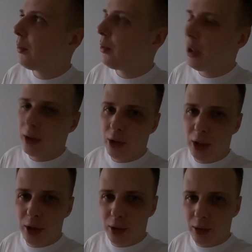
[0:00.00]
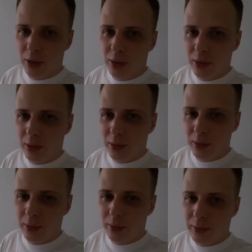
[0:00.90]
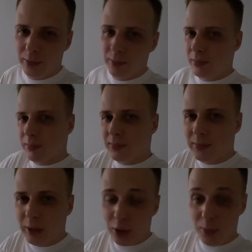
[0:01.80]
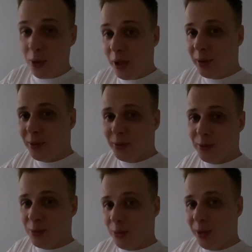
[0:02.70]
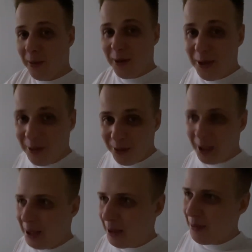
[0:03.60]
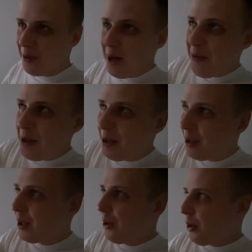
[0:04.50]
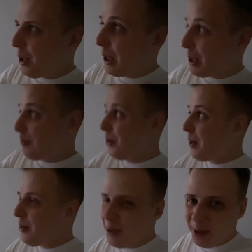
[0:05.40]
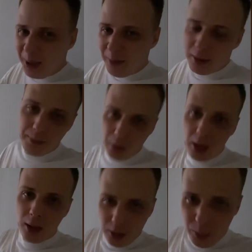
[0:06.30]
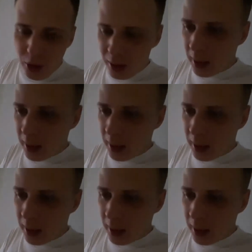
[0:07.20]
No nie jest jakiś. E, wiecie, moja córka będzie adwokatem, moja będzie lekarzem, moja będzie na Może